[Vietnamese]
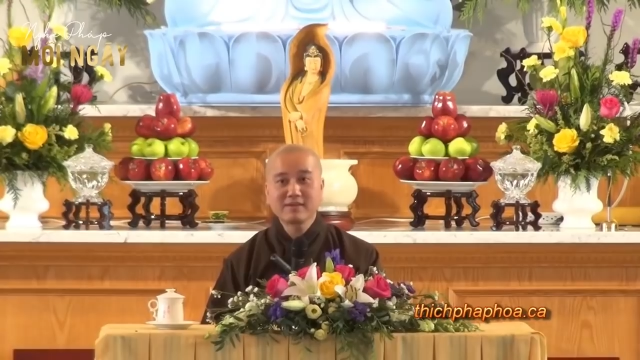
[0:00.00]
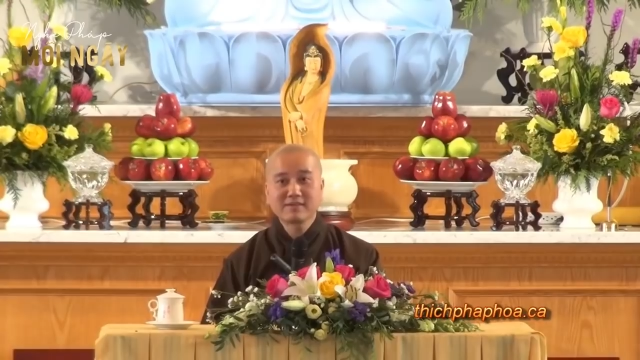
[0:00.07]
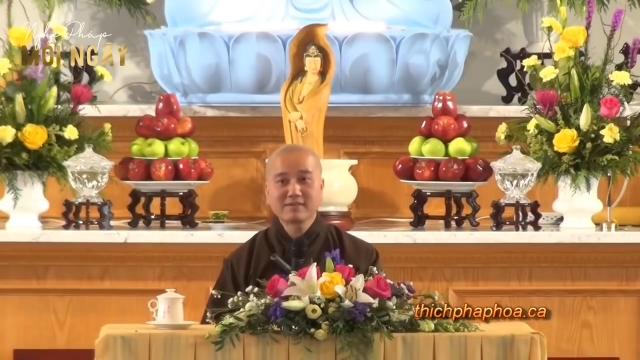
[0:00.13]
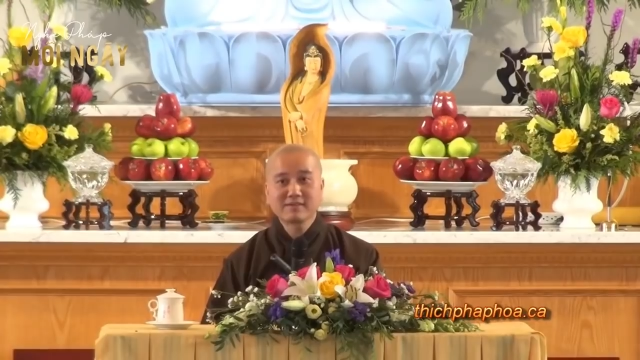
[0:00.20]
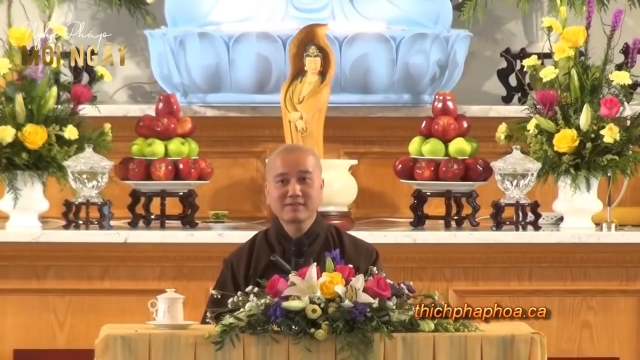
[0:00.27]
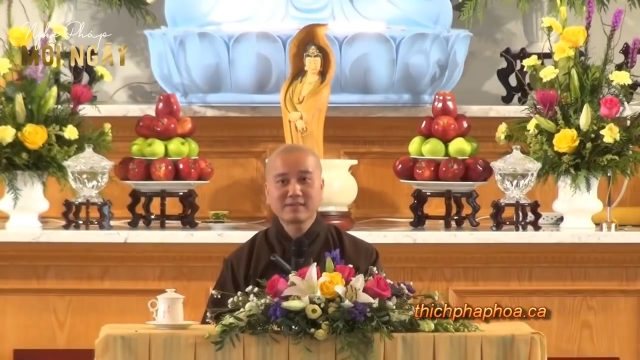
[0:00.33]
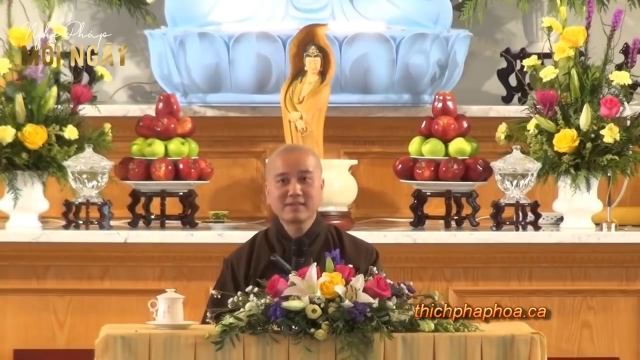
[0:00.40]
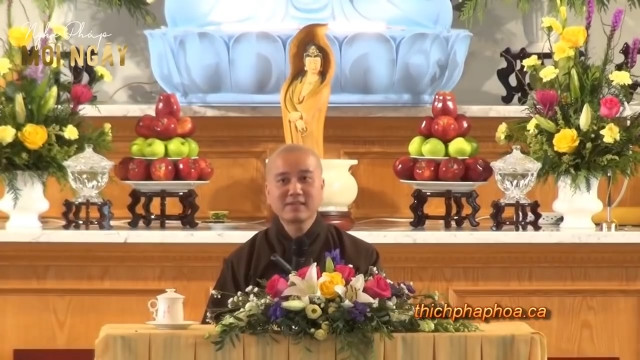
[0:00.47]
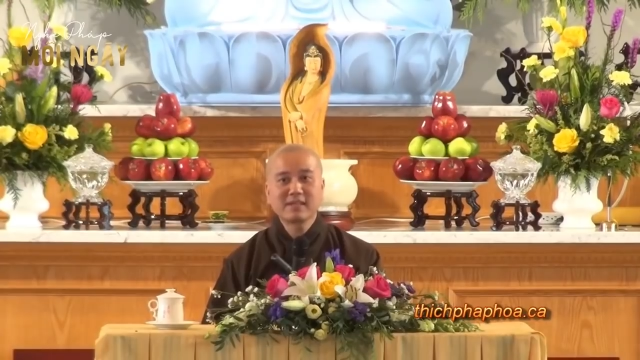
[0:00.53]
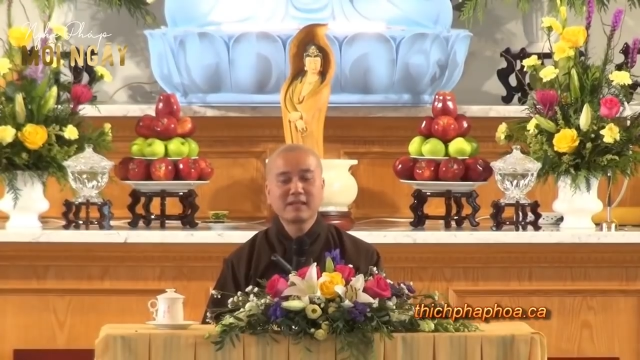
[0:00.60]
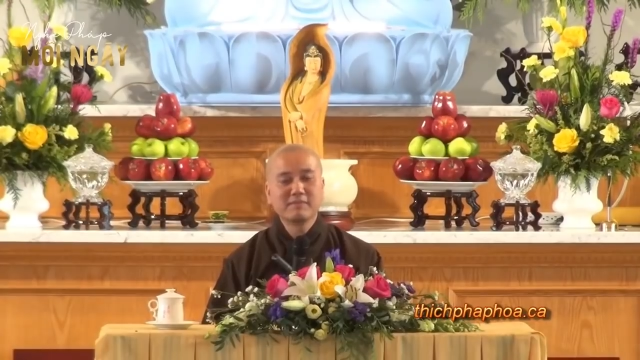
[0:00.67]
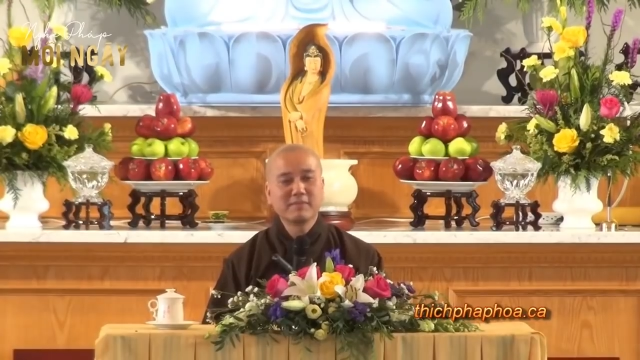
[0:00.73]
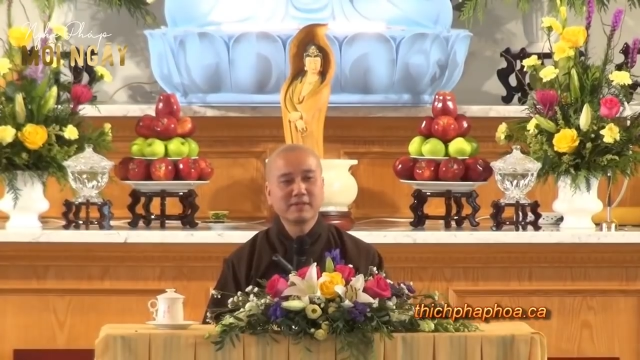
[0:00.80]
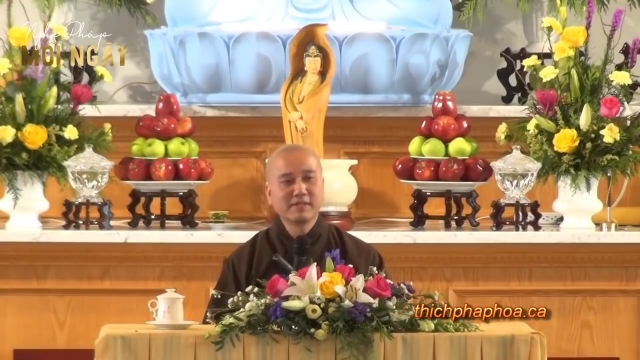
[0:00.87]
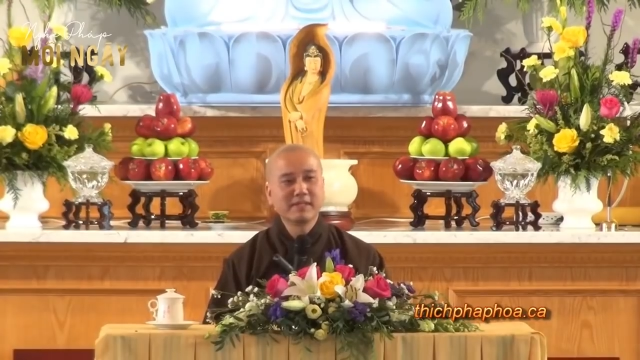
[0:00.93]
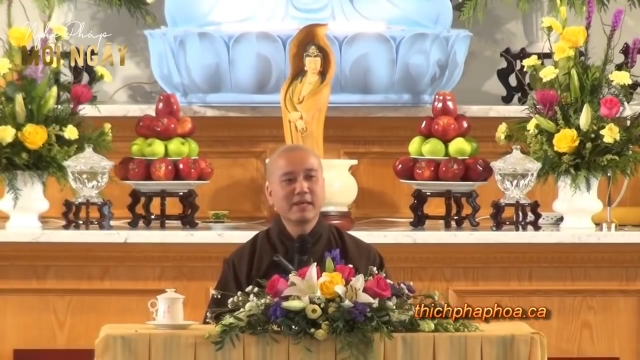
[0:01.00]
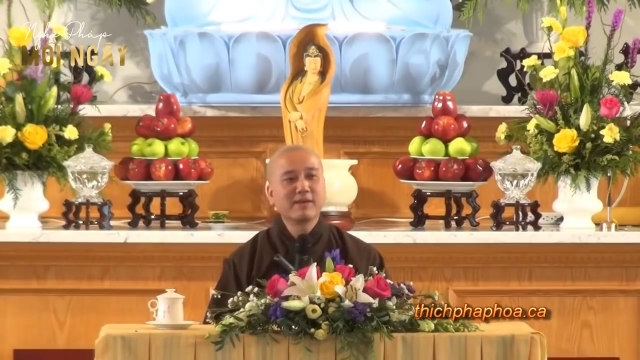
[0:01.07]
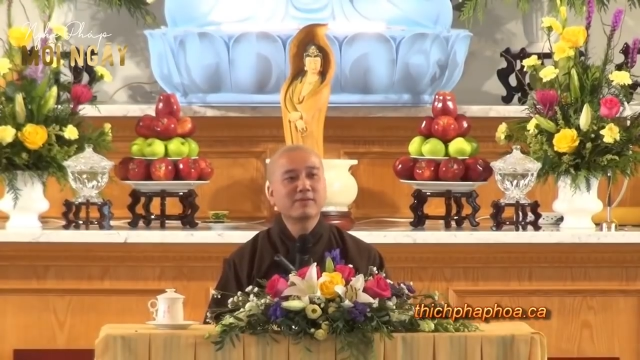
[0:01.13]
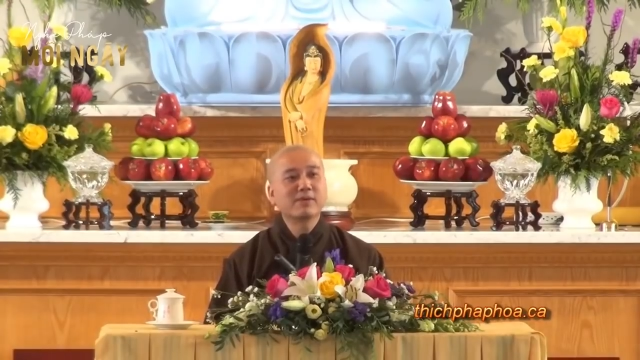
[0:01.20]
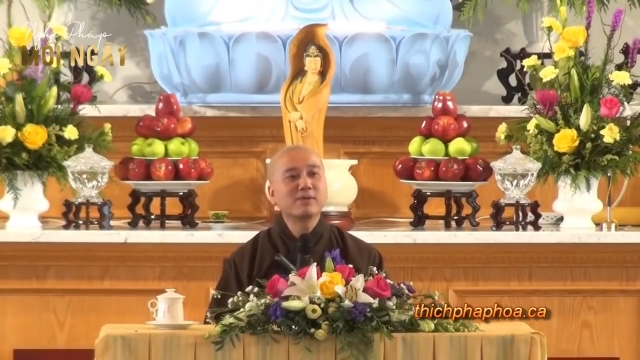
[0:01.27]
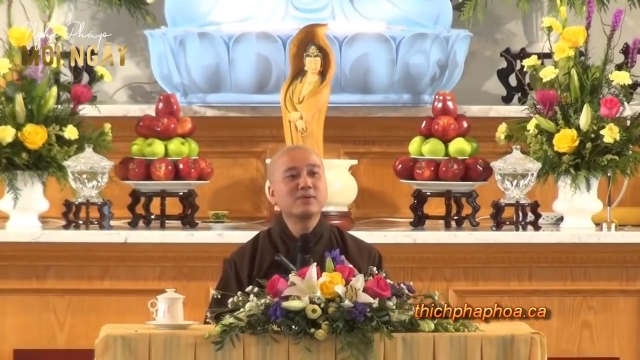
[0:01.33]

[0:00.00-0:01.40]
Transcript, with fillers: đó, tức là mình gieo